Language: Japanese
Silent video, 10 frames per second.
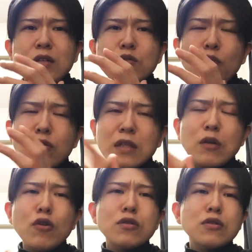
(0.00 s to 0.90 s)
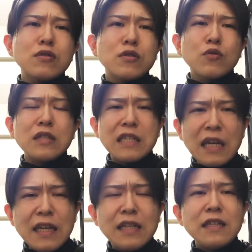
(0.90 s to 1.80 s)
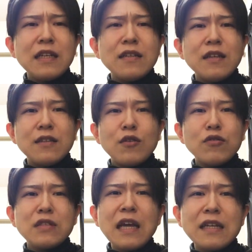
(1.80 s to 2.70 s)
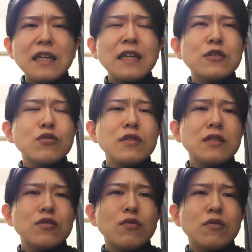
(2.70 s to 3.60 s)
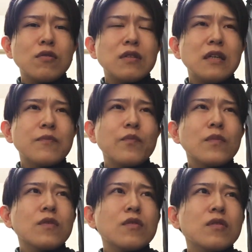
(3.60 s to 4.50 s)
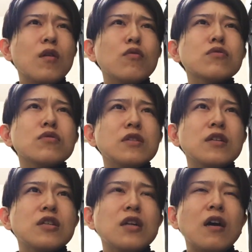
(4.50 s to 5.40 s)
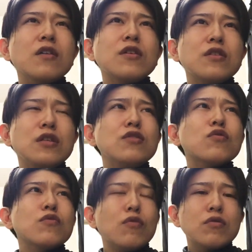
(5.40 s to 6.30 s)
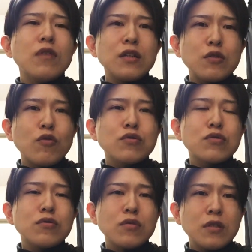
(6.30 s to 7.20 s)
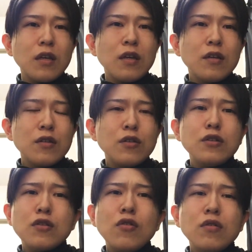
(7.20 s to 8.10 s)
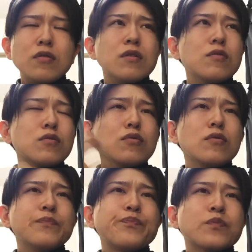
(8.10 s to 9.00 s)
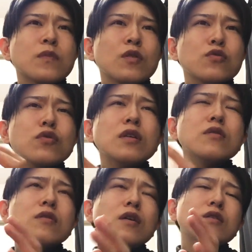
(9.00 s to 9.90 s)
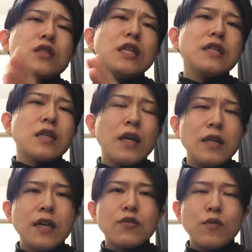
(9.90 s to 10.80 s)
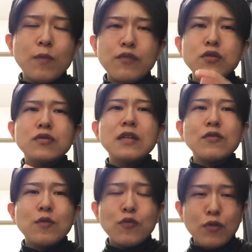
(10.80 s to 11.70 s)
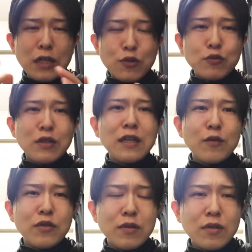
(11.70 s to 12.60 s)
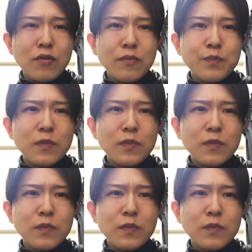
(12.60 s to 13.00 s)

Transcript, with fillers: 持ってこうとするの。汚い人間なんだよ。俺大嫌いや、そういうやつ、本当に。だから本当にね、気が合わないでいいと思う。俺は離婚するときね。離婚、だかその、それだ、だからシェリーさん偉いと思う。まあ普通だけどね、同じこと何回も言ってるけど。